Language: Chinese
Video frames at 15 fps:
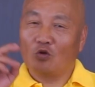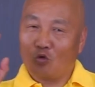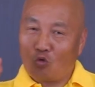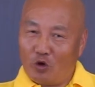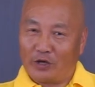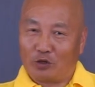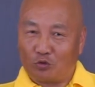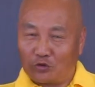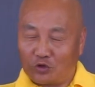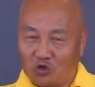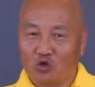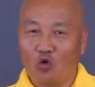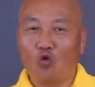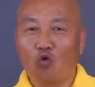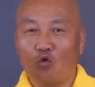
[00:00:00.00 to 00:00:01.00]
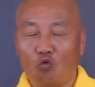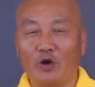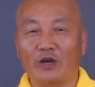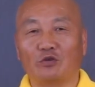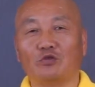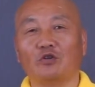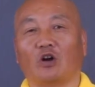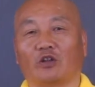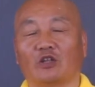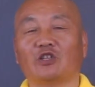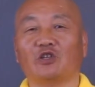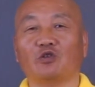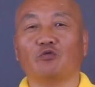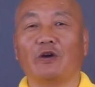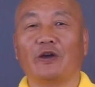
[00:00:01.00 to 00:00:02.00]
会去凶、会去咬的
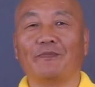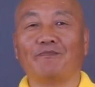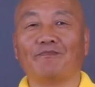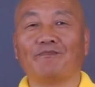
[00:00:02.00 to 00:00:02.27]
行为，